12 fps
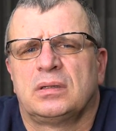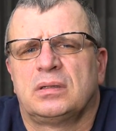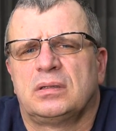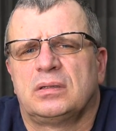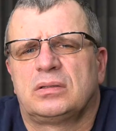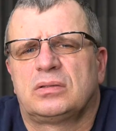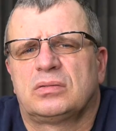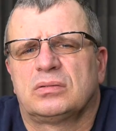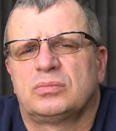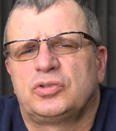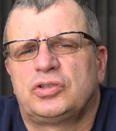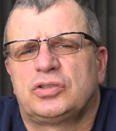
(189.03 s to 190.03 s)
y,
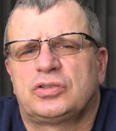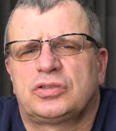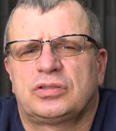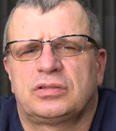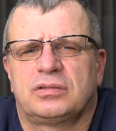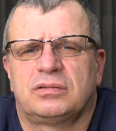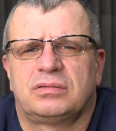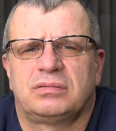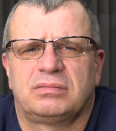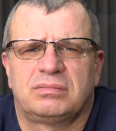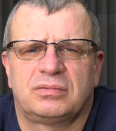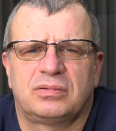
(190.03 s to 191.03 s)
to musisz y,
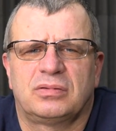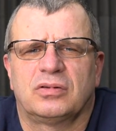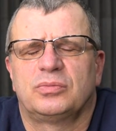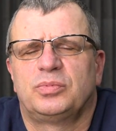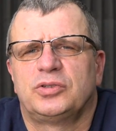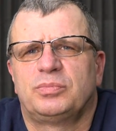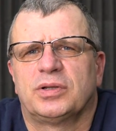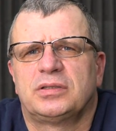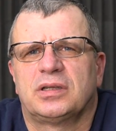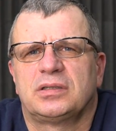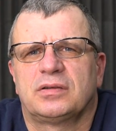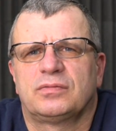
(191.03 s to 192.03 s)
odbyć
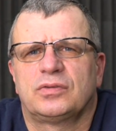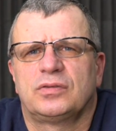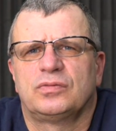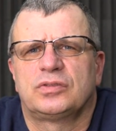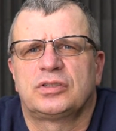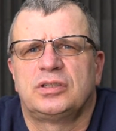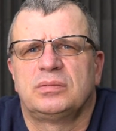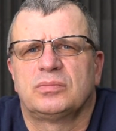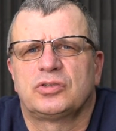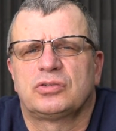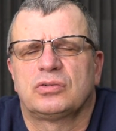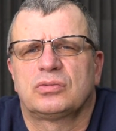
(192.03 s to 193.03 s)
badania w
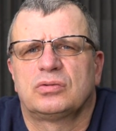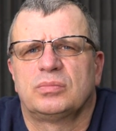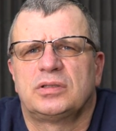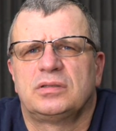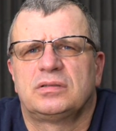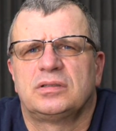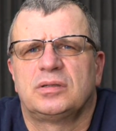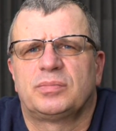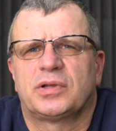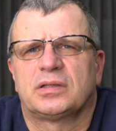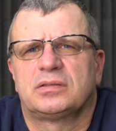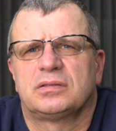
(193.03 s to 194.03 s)
Wojewódzkim Ośrodku Medycyny
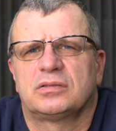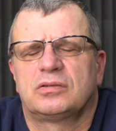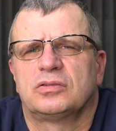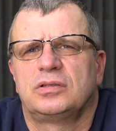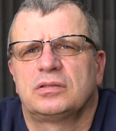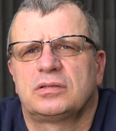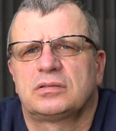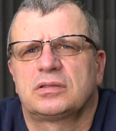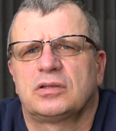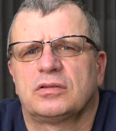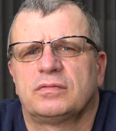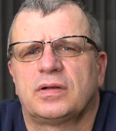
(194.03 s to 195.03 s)
Pracy zgodnie ze
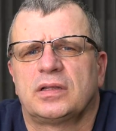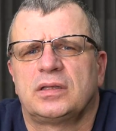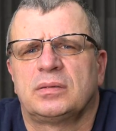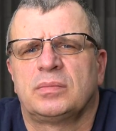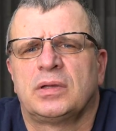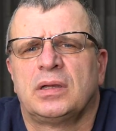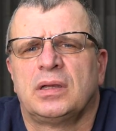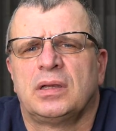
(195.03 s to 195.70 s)
skierowaniem,